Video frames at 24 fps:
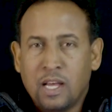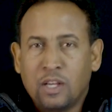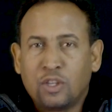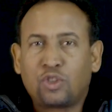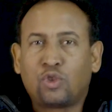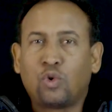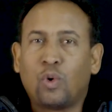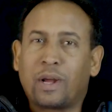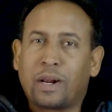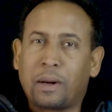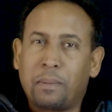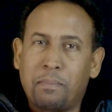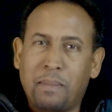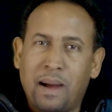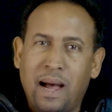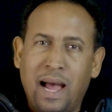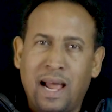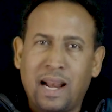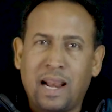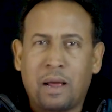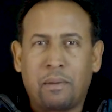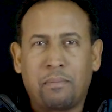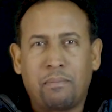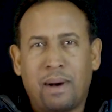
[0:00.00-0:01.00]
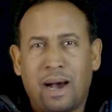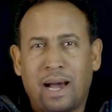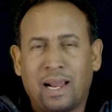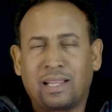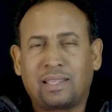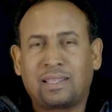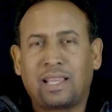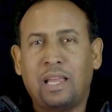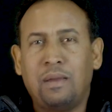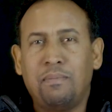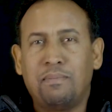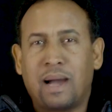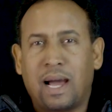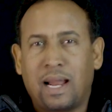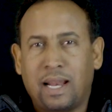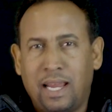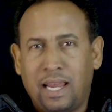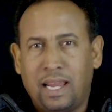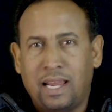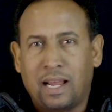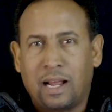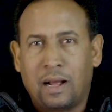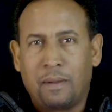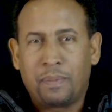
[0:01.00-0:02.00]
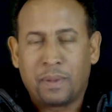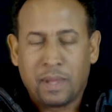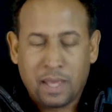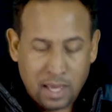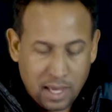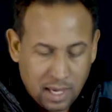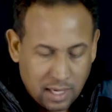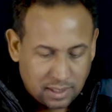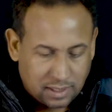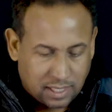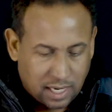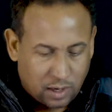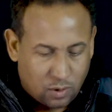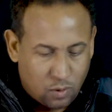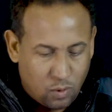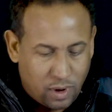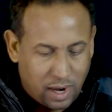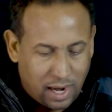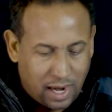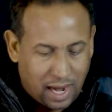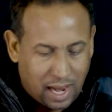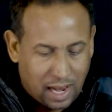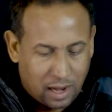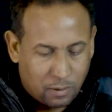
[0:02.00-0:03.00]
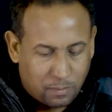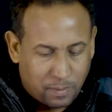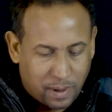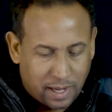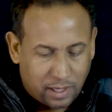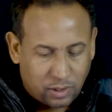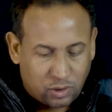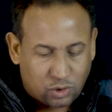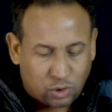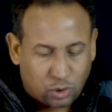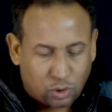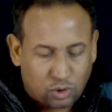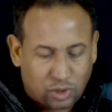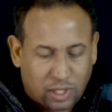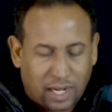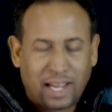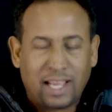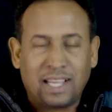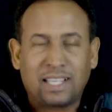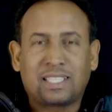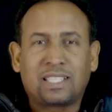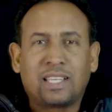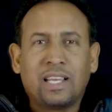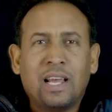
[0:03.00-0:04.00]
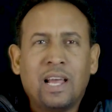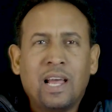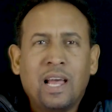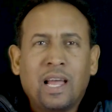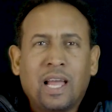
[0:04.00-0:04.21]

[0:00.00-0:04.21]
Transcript: Su hermana Marta y María, según el verso 3,